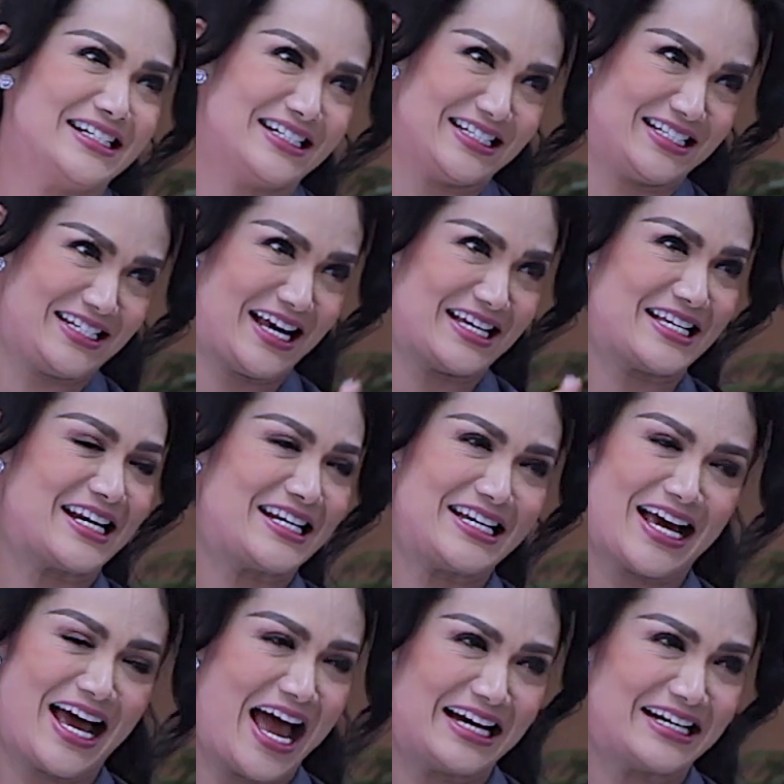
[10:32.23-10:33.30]
Ya, kotel ya jadi
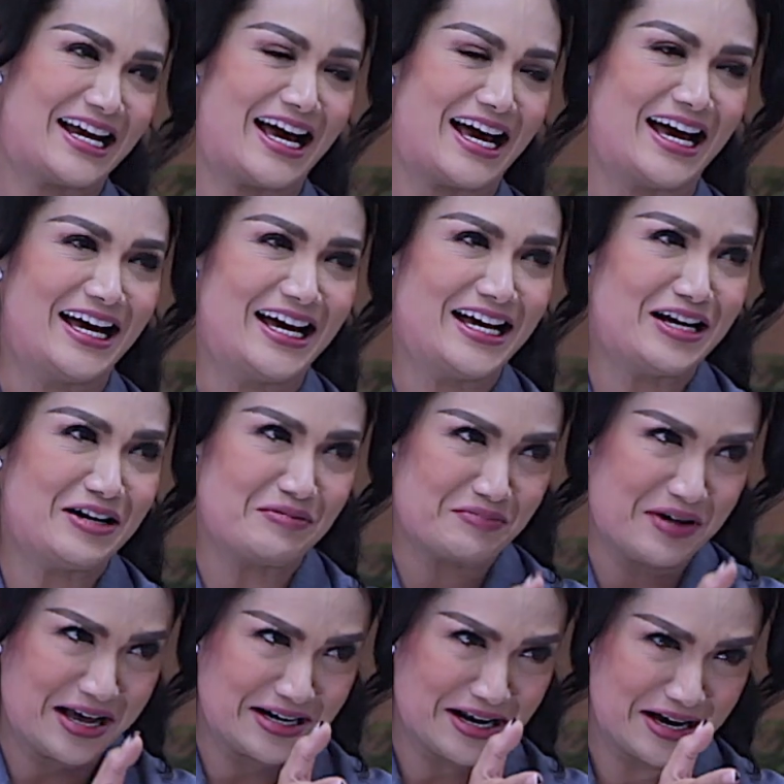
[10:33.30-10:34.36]
efek, ya. ada
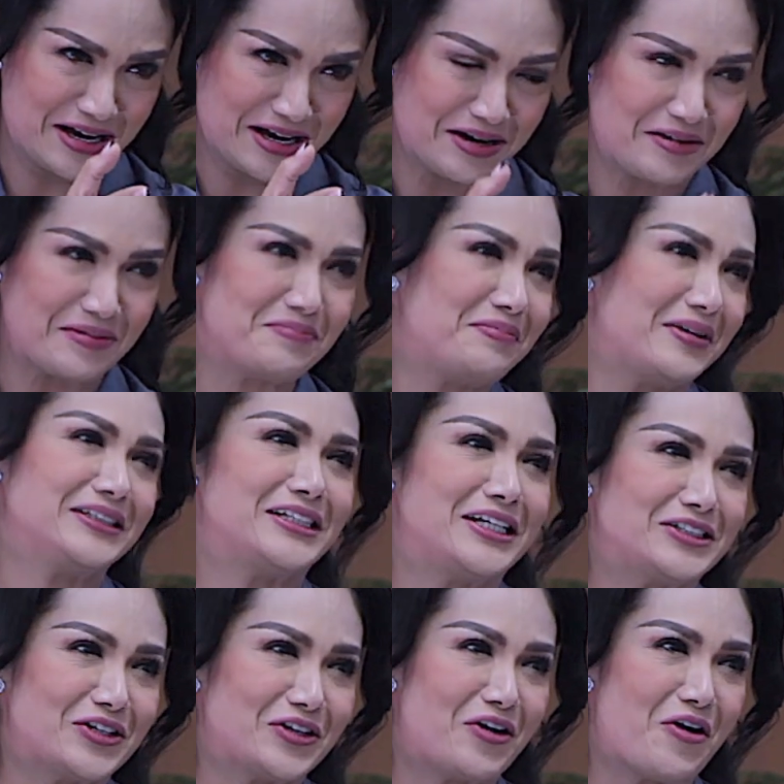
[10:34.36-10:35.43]
ada
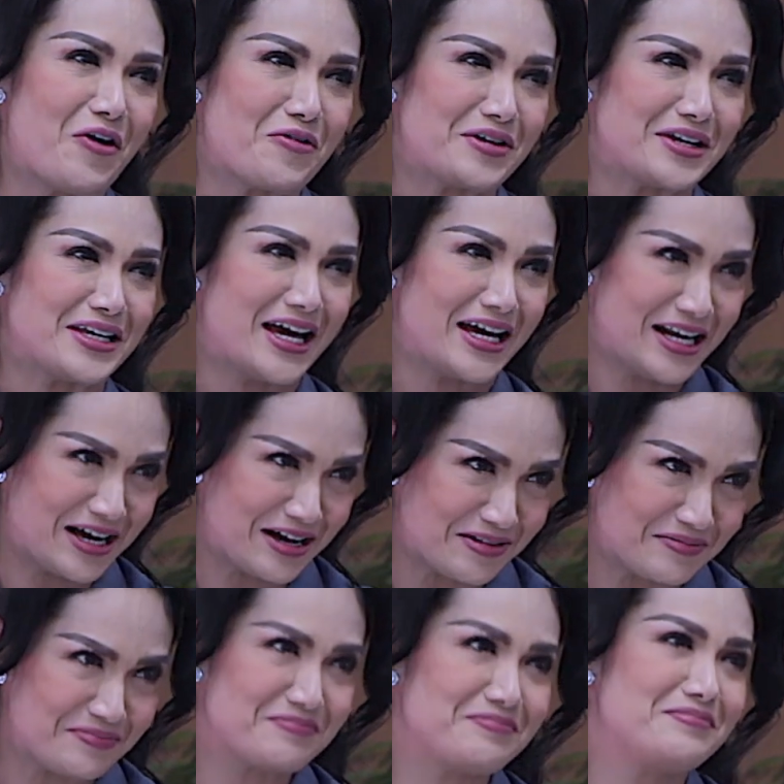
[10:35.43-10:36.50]
Presiden Jokowi,
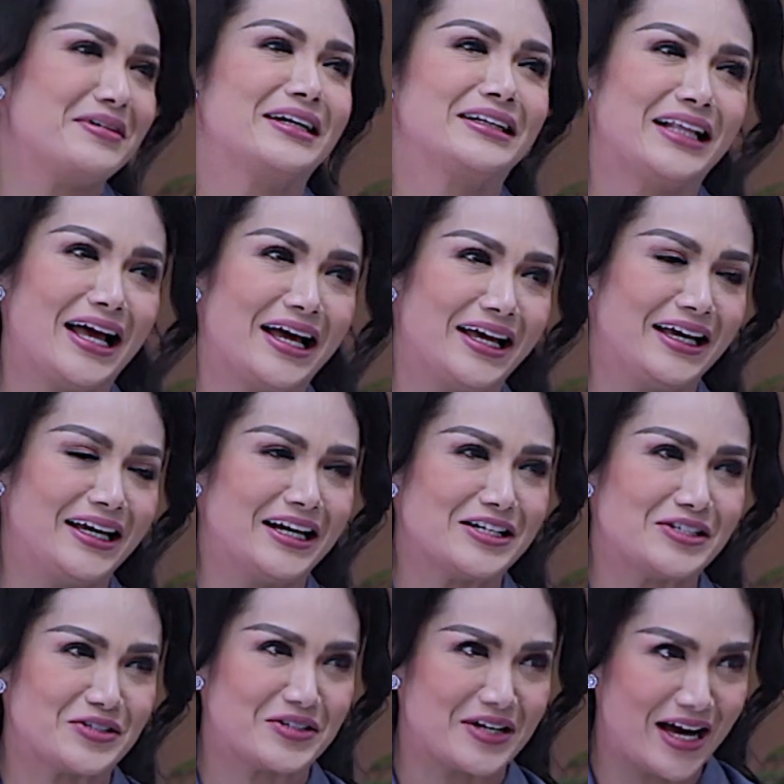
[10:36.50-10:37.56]
ada iya. partai yeah. dan
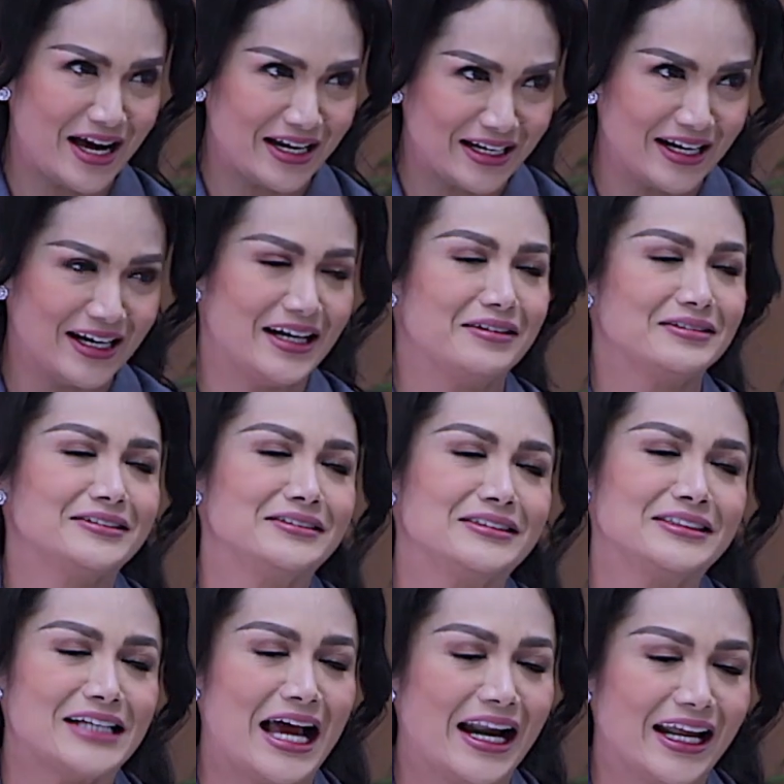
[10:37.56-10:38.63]
juga ada
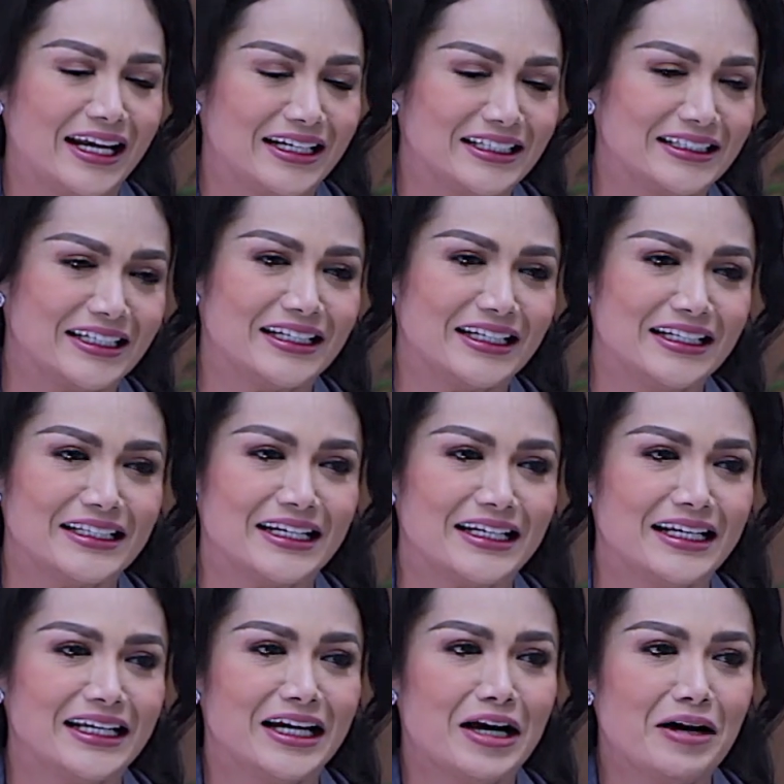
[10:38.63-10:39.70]
caleg di sini.
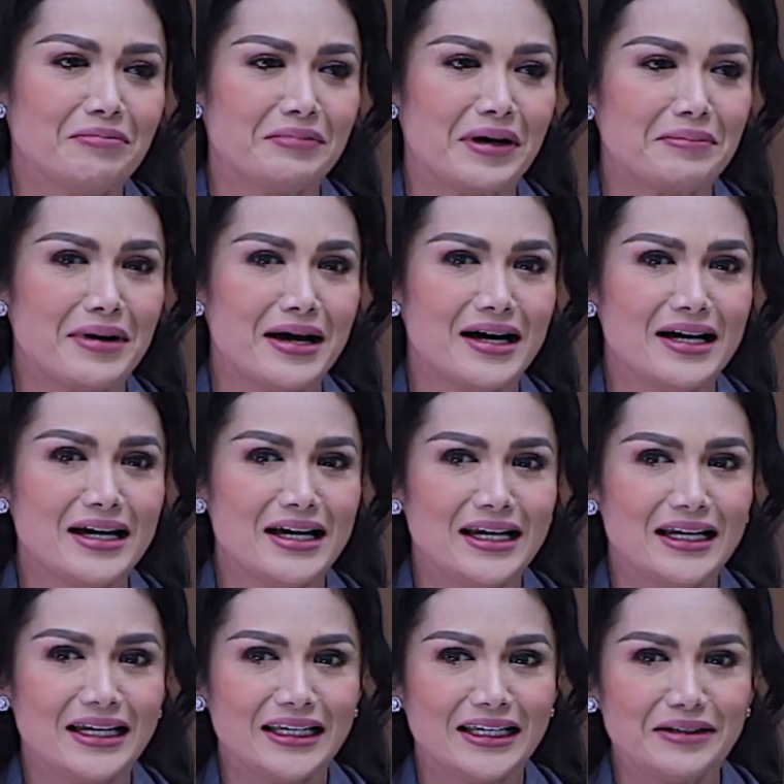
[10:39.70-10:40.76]
Jadi memang
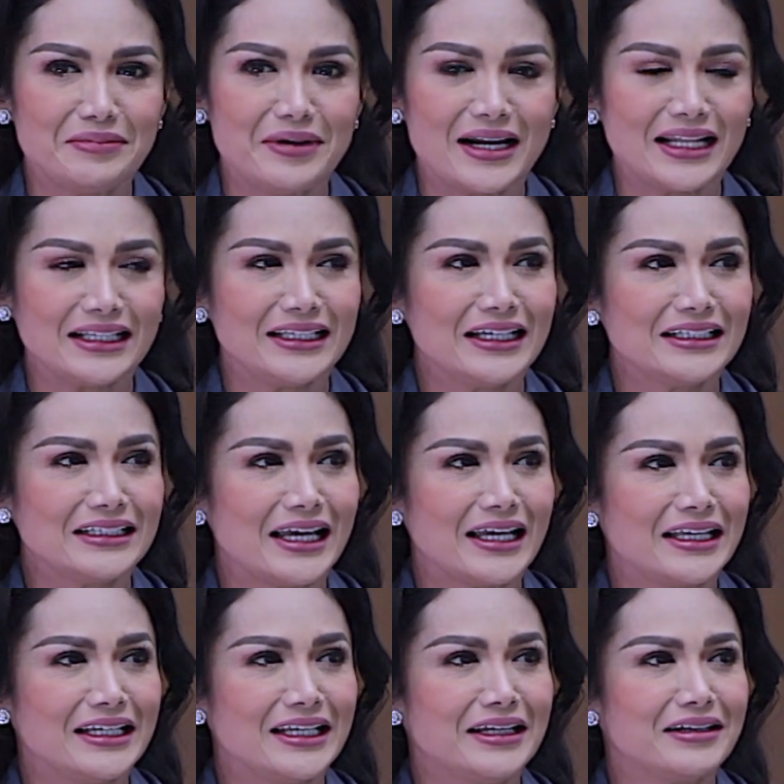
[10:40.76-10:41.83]
ibaratnya
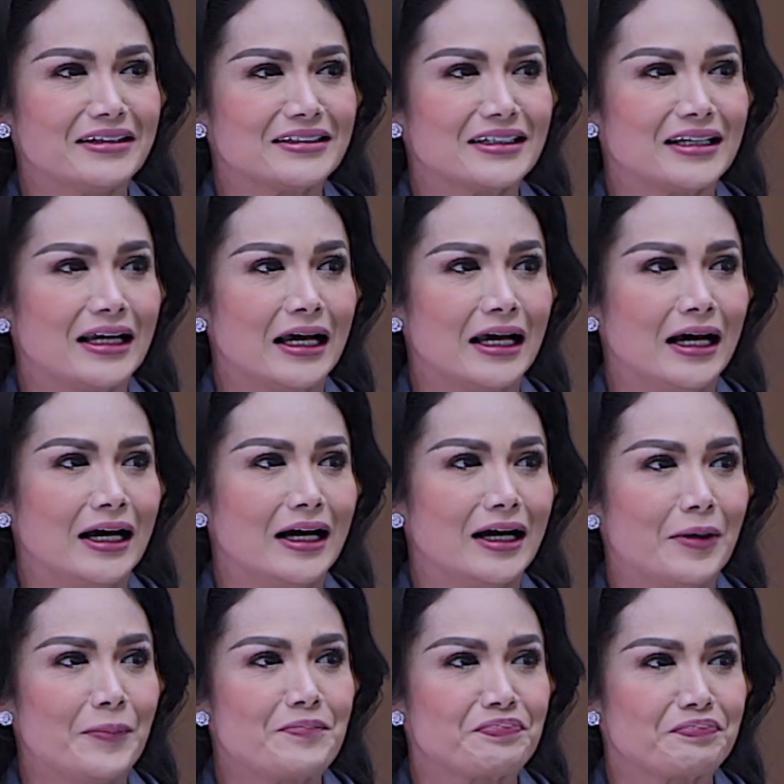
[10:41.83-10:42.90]
saya ini
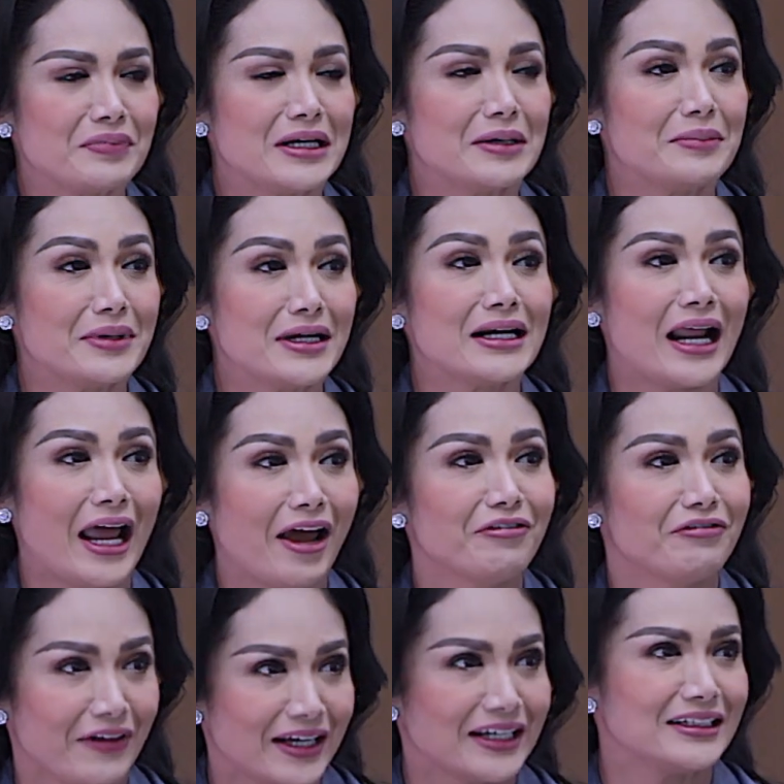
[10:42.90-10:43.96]
uh, benar-benar
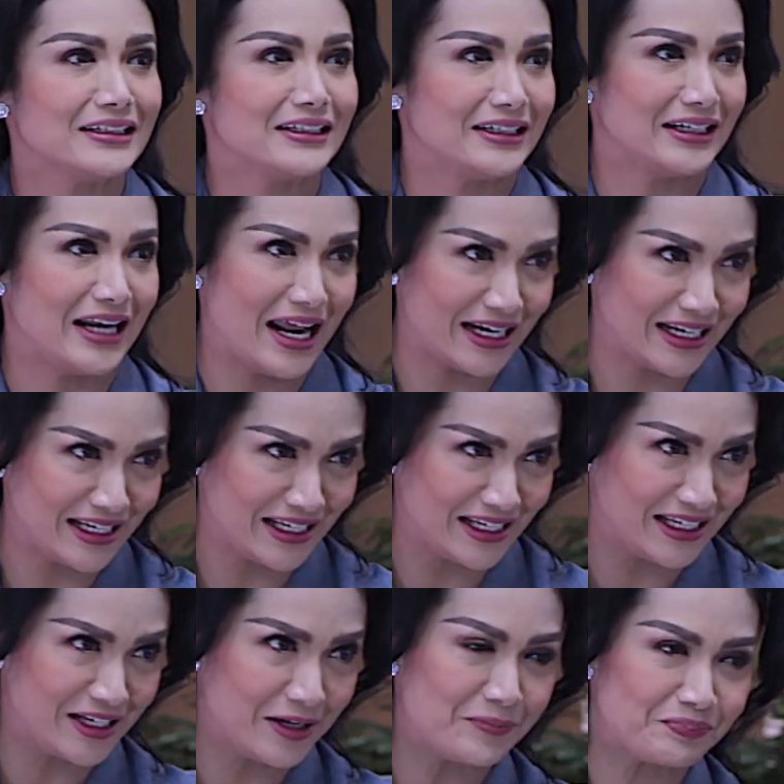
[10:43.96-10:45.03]
efek
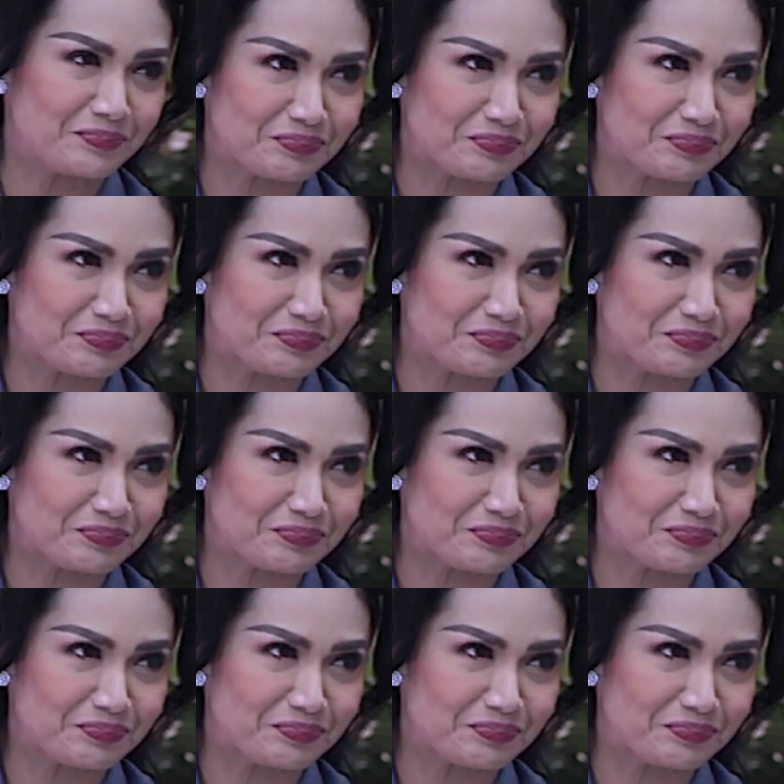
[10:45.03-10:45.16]
dari